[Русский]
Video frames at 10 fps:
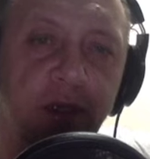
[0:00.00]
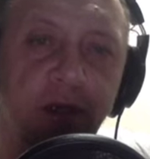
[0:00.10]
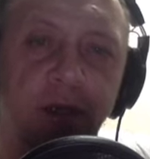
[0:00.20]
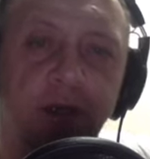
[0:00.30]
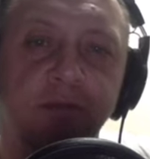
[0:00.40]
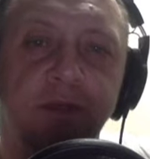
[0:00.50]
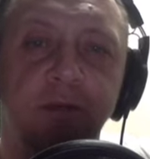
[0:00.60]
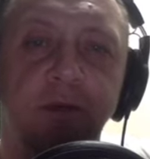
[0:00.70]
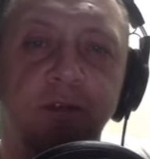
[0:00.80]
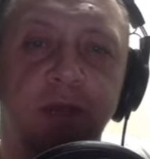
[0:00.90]
а не в
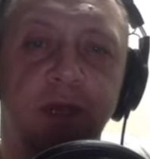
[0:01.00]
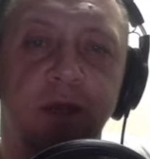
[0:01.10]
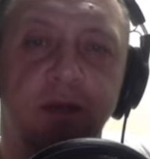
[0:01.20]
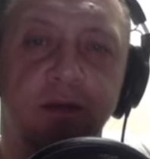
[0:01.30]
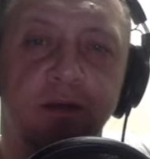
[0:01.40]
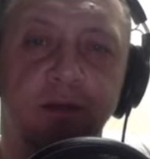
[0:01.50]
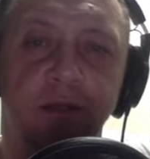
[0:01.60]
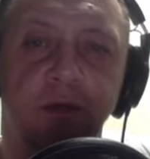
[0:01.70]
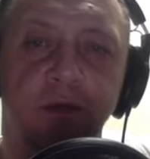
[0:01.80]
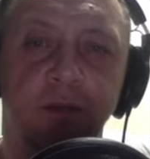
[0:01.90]
самом чае,
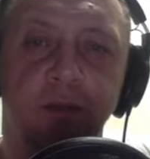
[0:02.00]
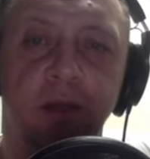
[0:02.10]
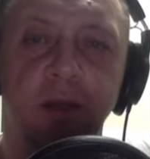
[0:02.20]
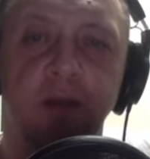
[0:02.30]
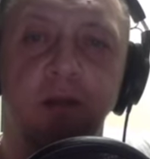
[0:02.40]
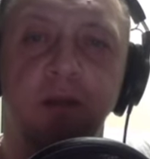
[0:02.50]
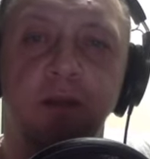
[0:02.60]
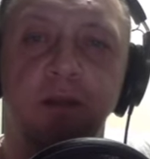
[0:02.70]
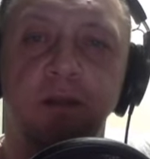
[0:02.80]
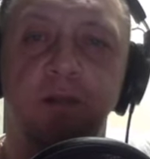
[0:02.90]
зеленом
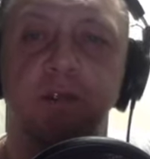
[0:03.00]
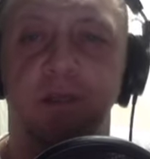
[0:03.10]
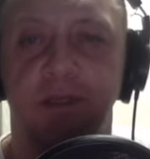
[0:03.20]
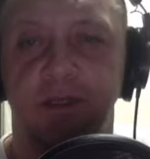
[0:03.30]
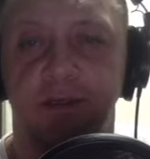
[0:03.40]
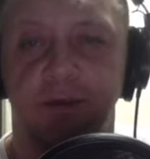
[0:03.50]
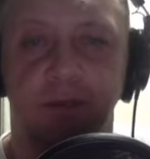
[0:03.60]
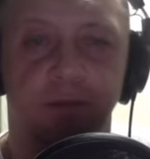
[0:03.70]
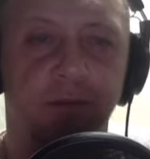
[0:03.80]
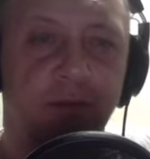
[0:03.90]
и
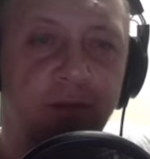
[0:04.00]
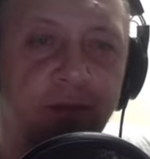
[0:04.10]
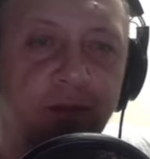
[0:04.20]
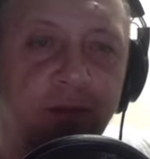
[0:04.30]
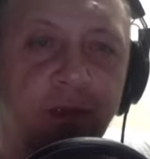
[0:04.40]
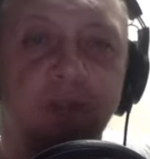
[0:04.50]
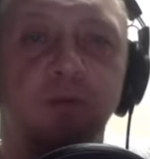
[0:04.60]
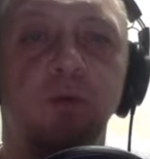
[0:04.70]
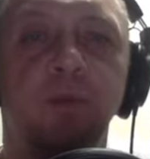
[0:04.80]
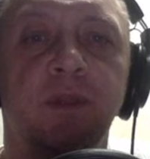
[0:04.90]
неподслащенном.
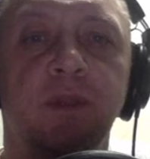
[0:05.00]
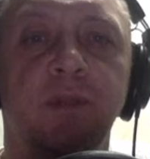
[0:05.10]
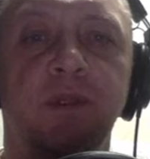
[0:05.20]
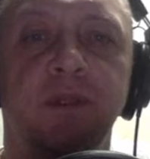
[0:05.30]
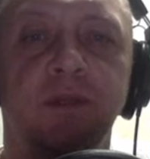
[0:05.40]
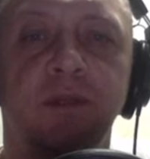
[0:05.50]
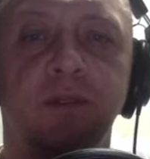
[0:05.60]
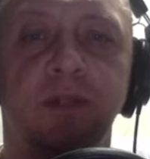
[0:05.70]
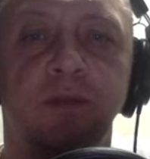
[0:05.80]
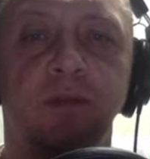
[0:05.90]
Искупо написанное
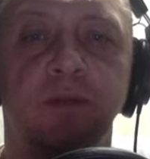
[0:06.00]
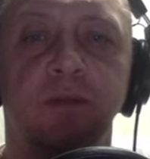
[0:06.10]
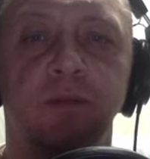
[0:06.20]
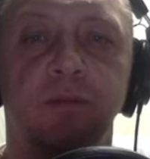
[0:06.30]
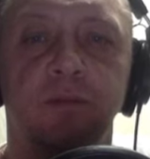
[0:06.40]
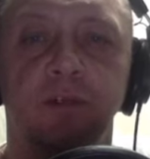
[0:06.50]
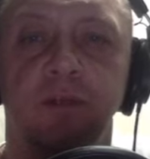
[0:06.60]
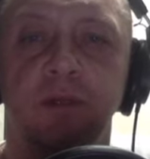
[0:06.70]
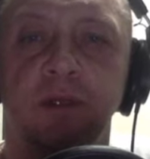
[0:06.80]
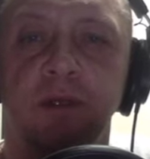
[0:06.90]
на тонком
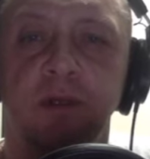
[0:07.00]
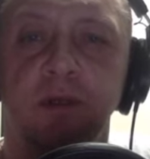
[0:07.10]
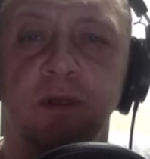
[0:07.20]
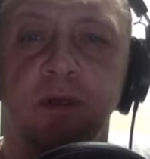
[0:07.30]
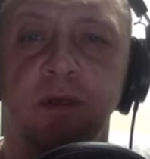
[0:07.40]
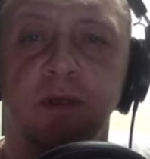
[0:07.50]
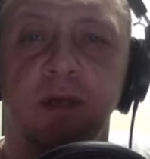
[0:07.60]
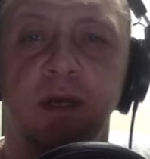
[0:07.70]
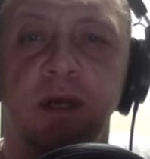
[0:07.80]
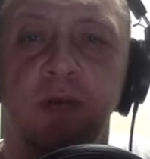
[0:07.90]
шелке
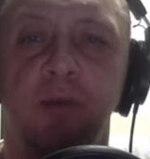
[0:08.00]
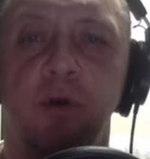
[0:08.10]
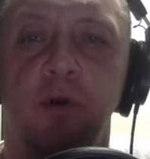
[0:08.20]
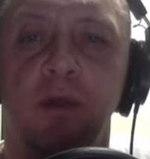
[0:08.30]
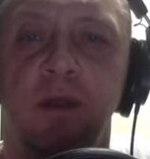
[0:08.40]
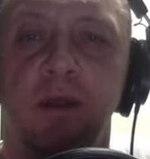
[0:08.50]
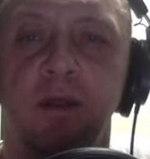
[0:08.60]
какемона